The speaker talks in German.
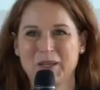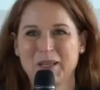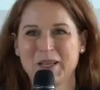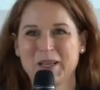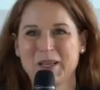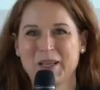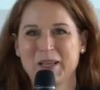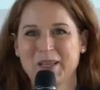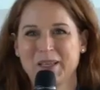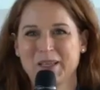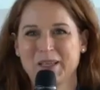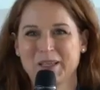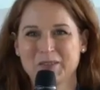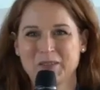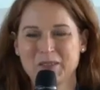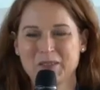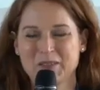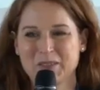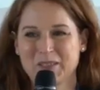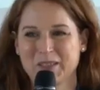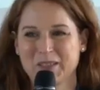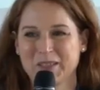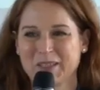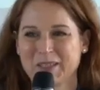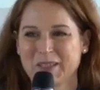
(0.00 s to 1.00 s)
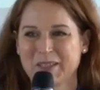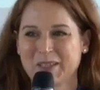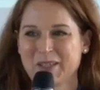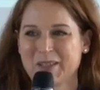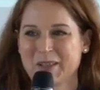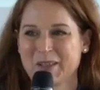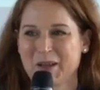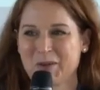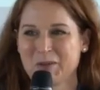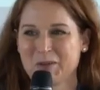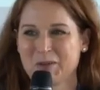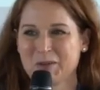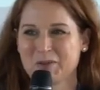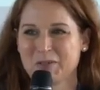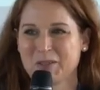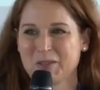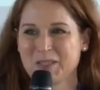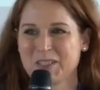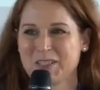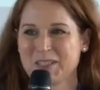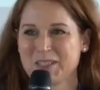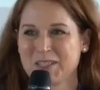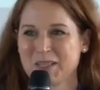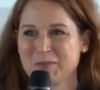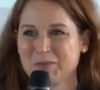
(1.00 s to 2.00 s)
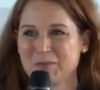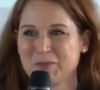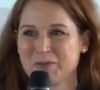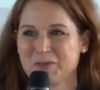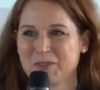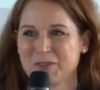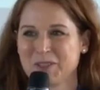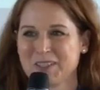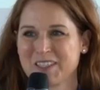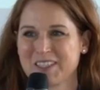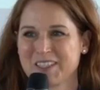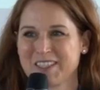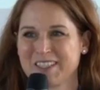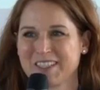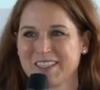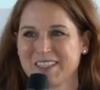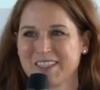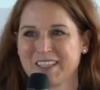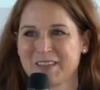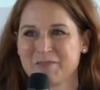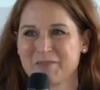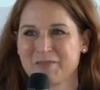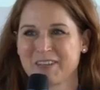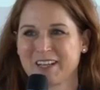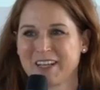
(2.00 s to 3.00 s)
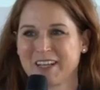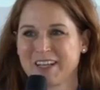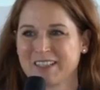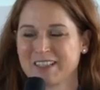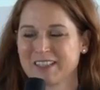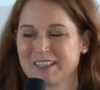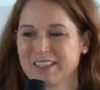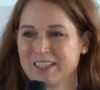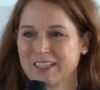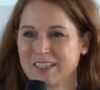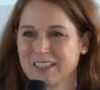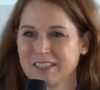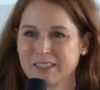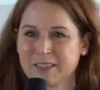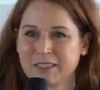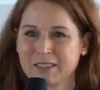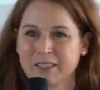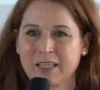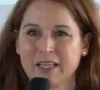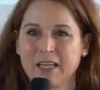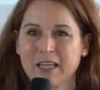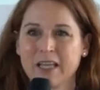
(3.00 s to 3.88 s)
etwas äh, genauer vorstellen, bevor Sie Ihre Referate halten.